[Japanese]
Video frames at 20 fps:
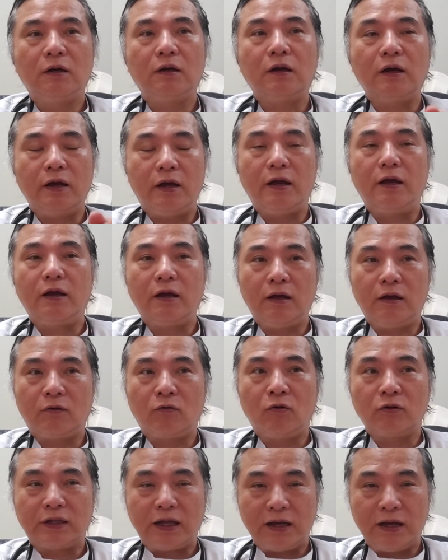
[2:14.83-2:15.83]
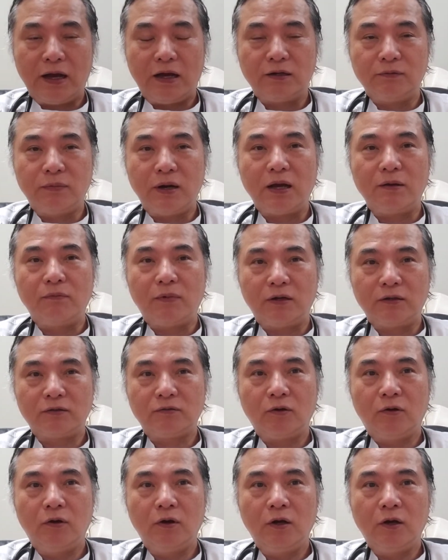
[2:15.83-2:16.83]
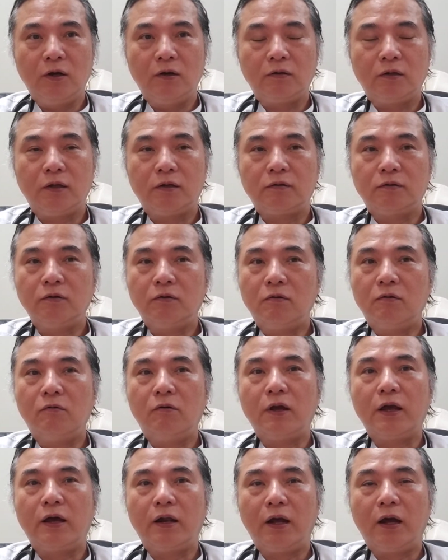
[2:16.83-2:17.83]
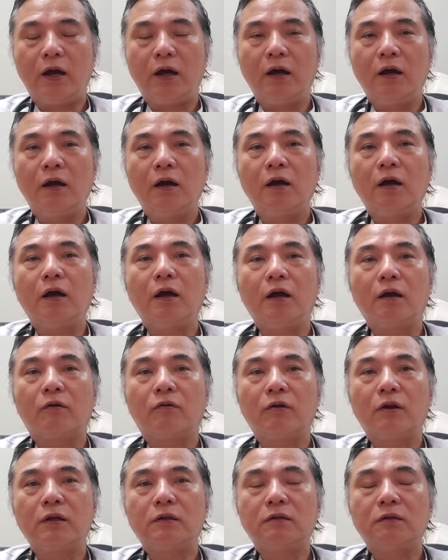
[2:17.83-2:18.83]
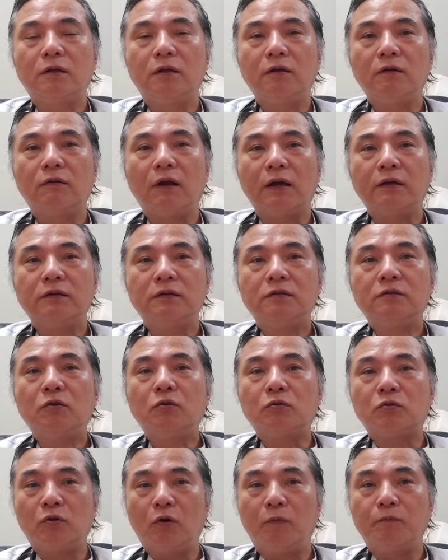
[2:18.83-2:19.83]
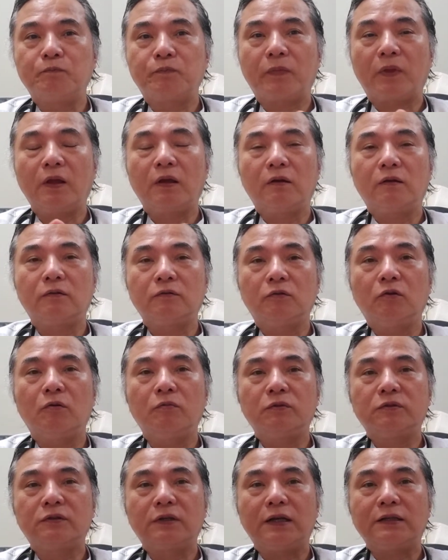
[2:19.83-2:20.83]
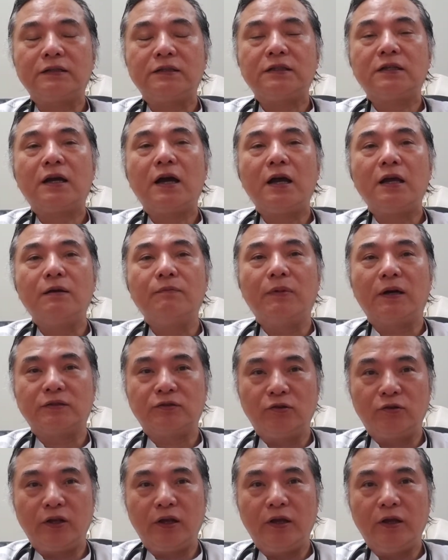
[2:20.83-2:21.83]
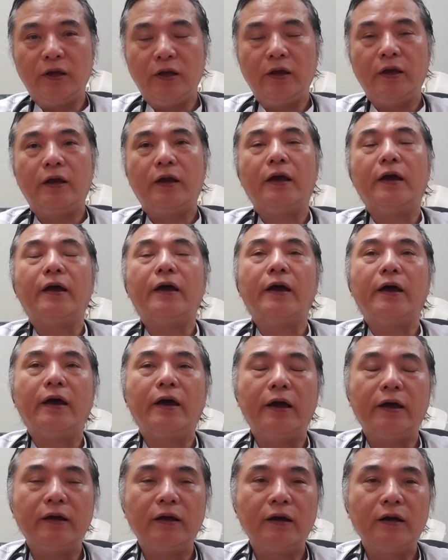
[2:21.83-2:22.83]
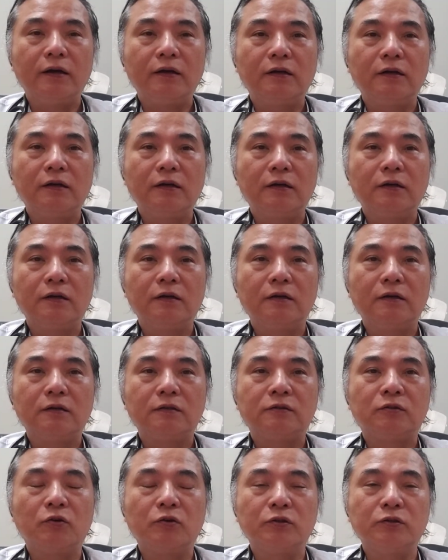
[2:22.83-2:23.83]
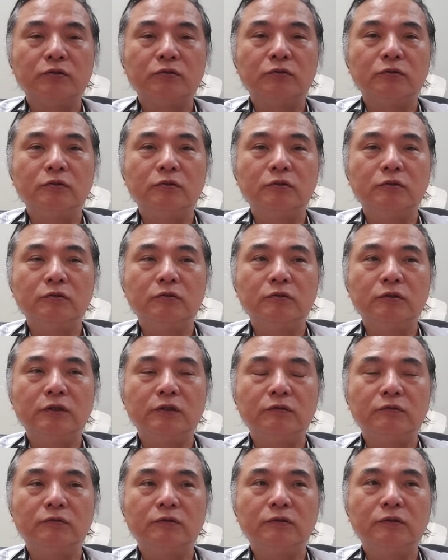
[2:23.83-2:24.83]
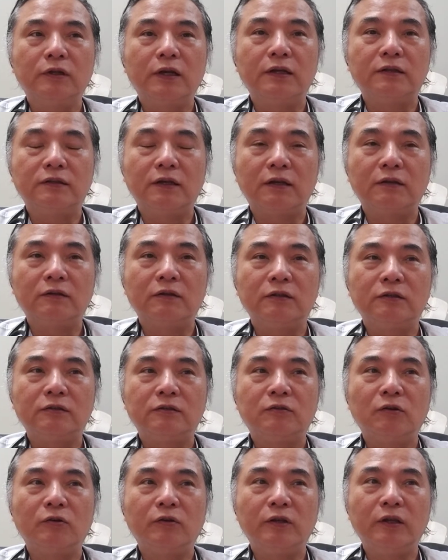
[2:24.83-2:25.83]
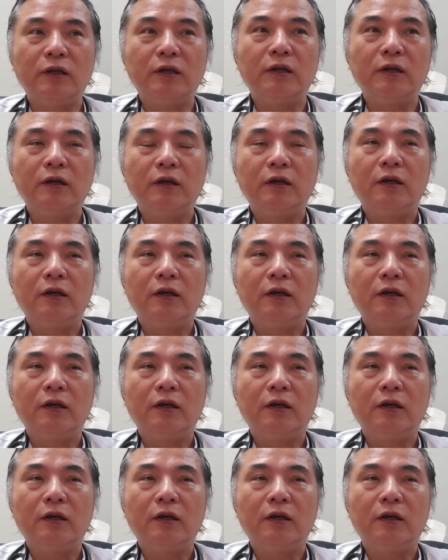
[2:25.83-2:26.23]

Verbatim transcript: えー、抗体がある場合もあると。でどうやらえこれっていうのは人と、うん、動物が近い場所に、えー、そういうインフルエンザ人に